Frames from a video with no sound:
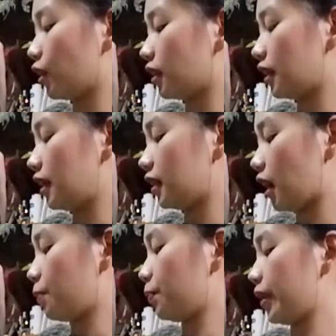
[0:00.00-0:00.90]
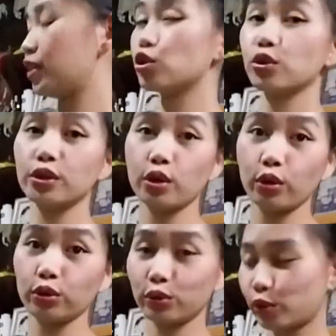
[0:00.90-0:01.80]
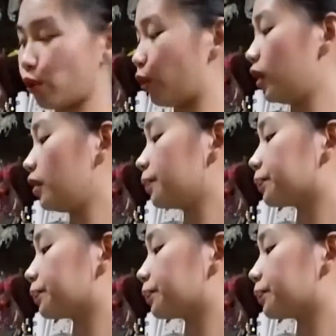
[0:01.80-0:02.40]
rotary temperature control,